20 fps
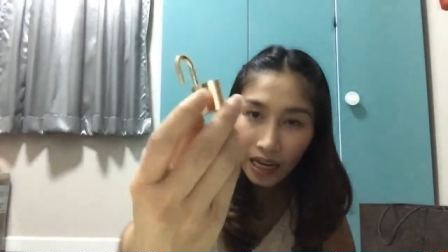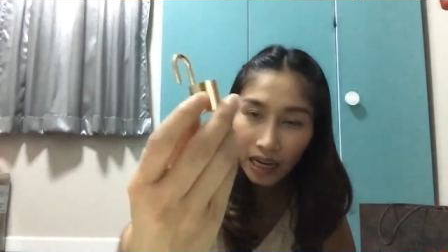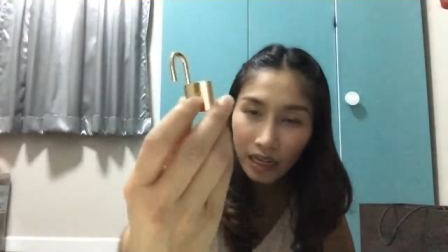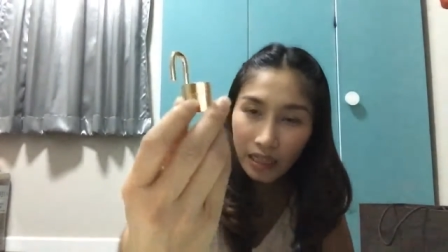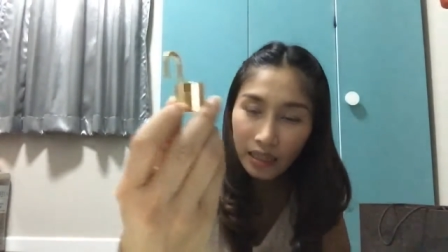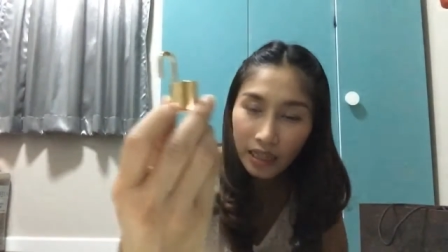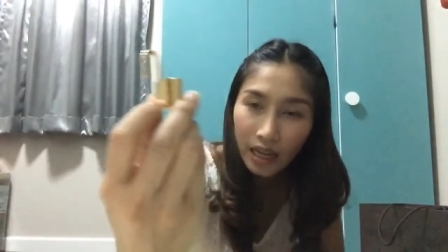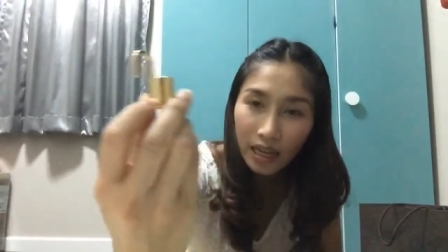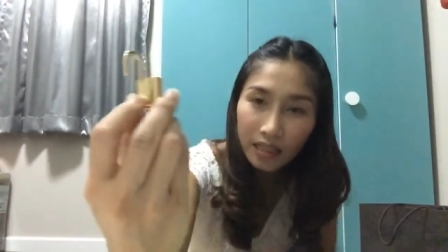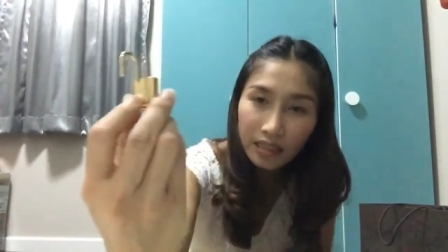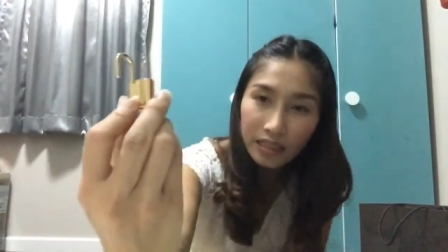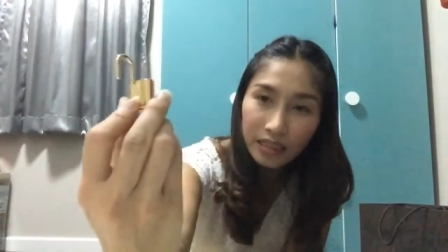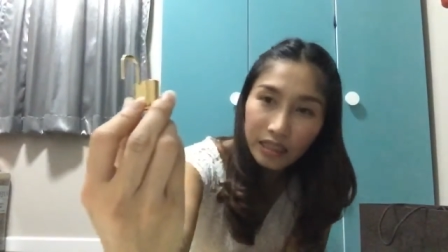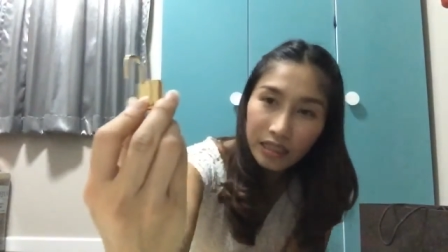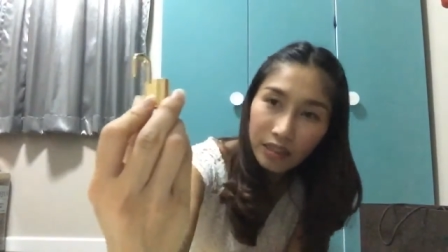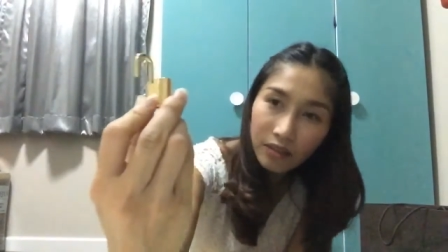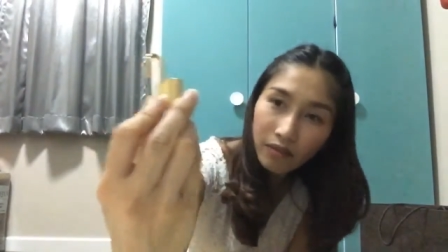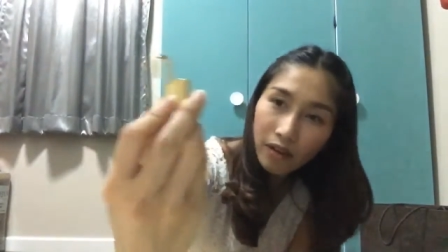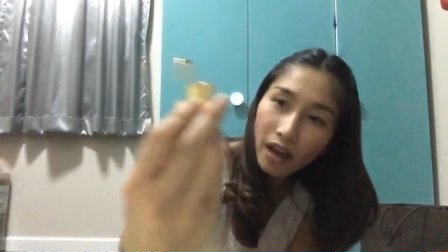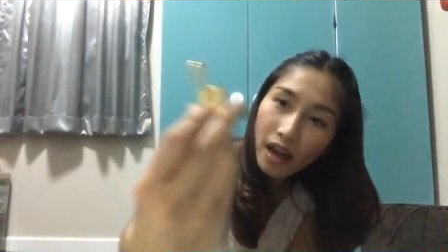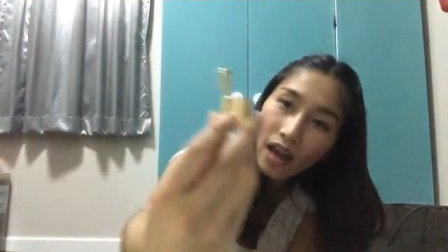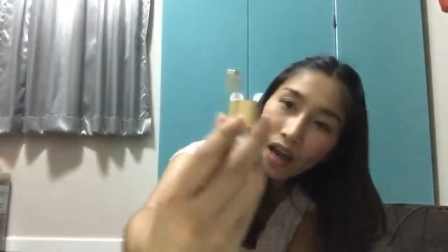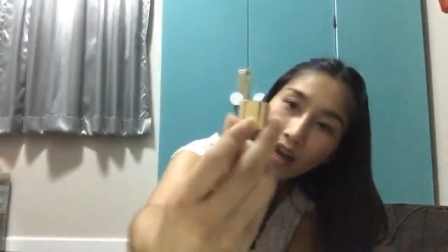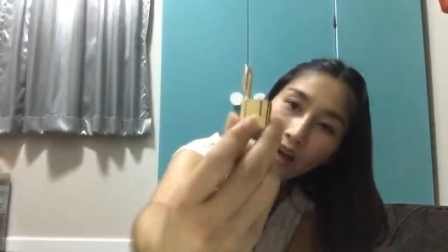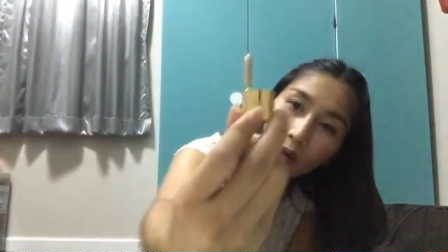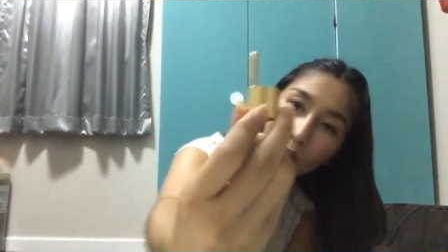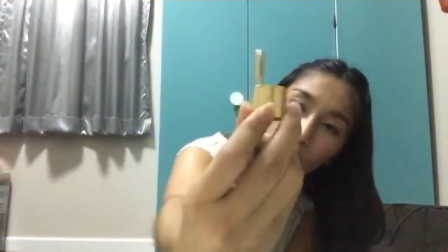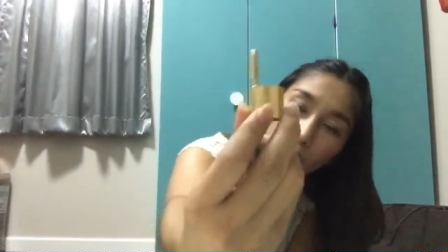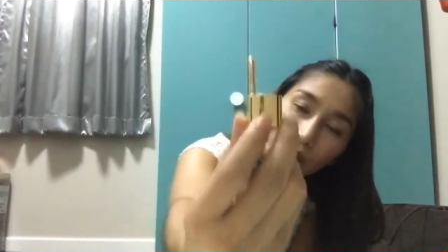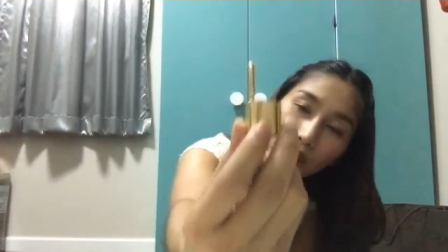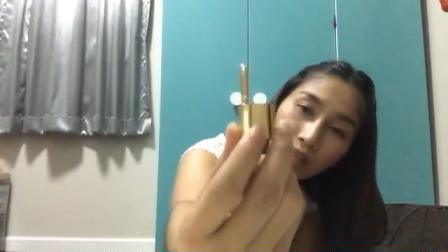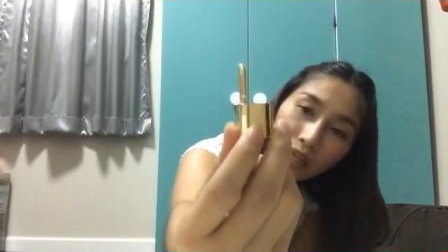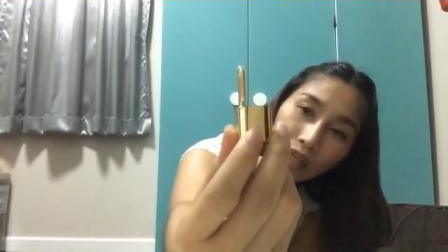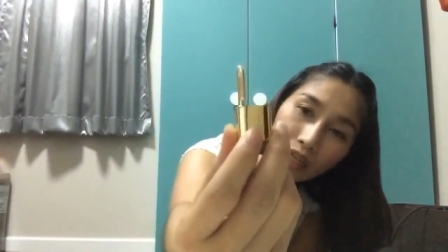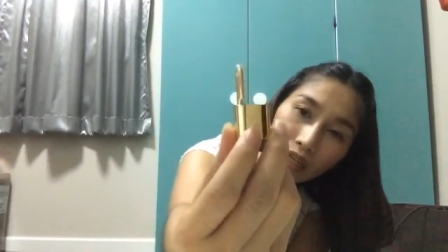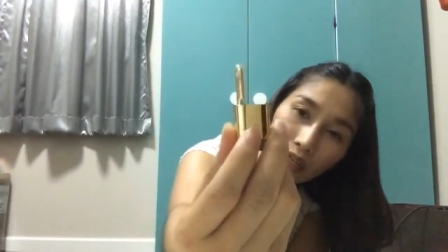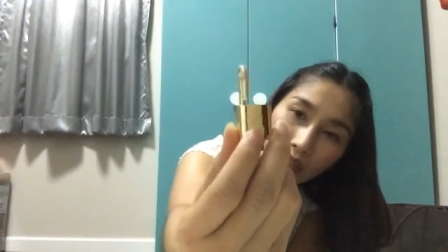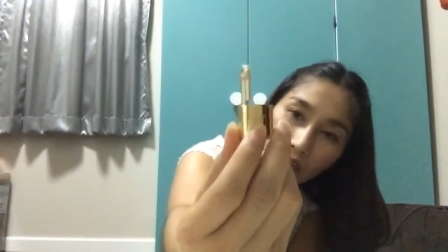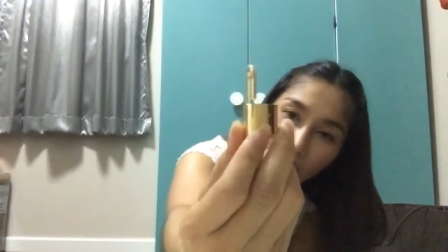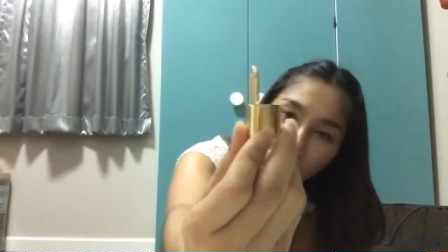ข้างหน้าจะเขียนว่า แอล วี
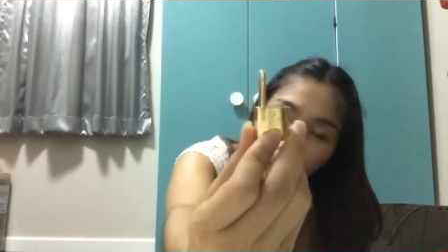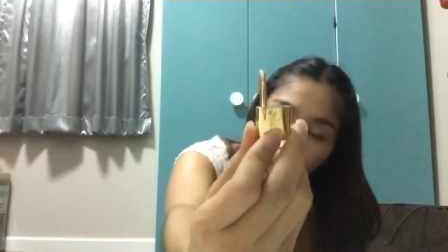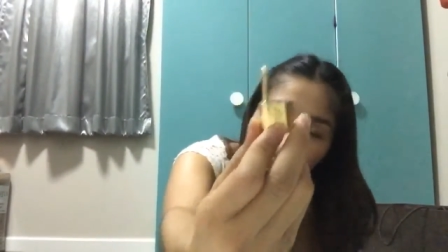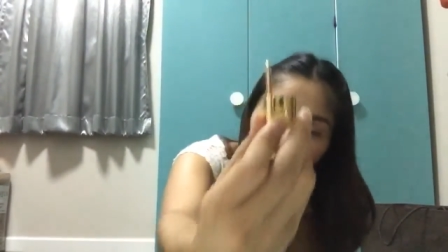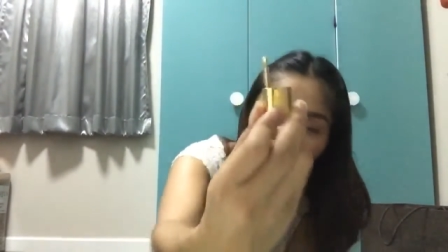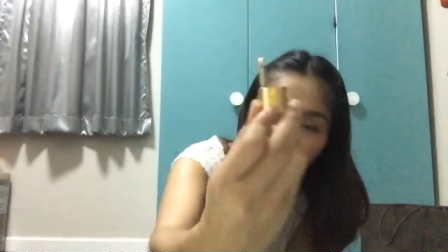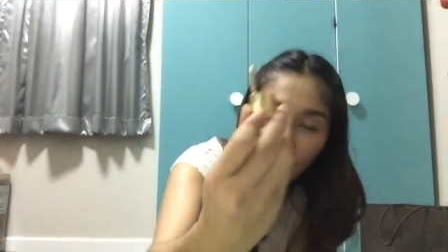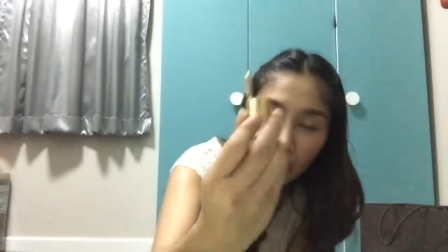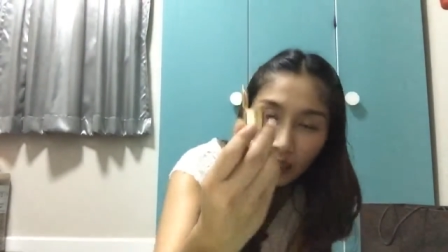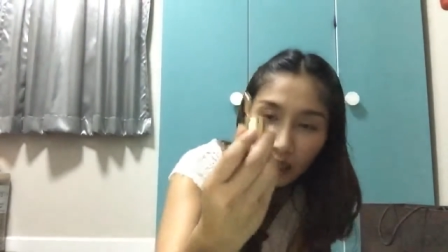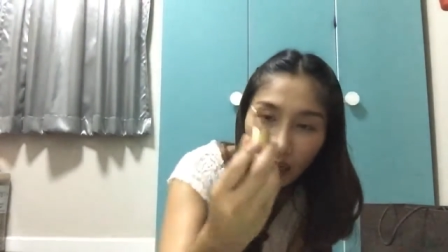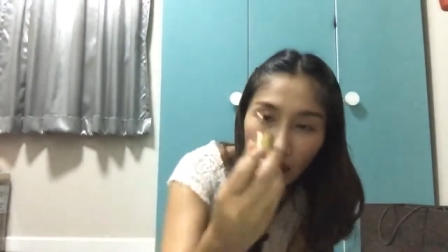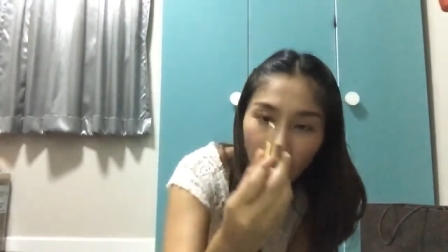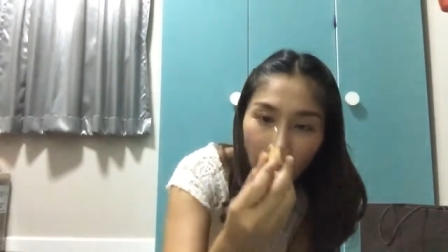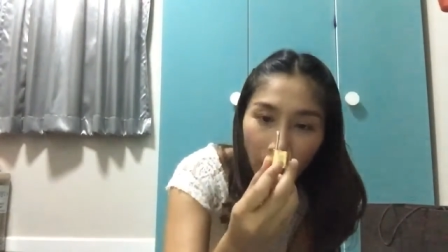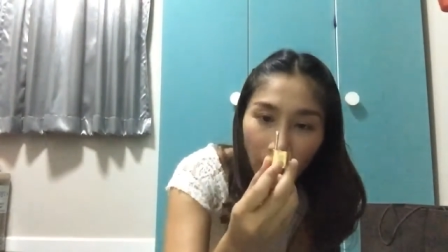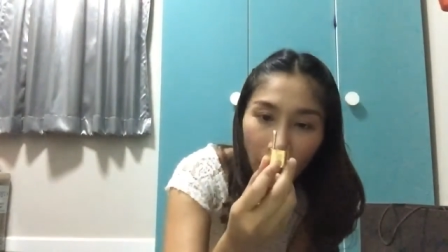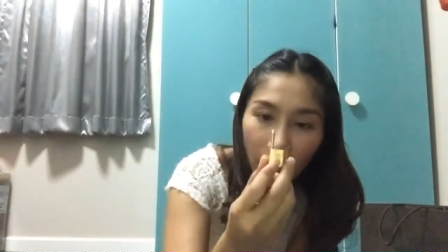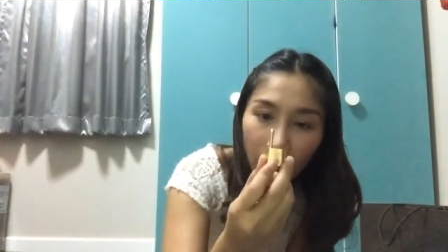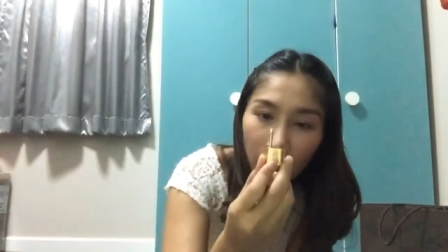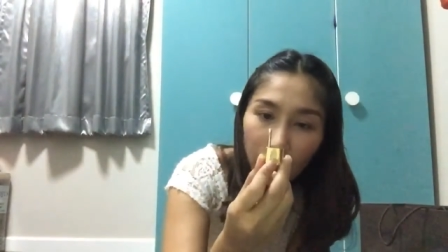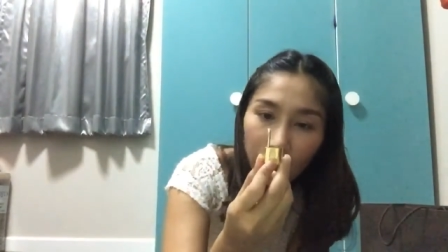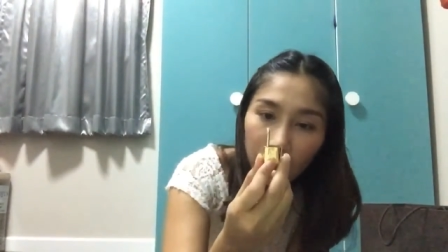นะคะ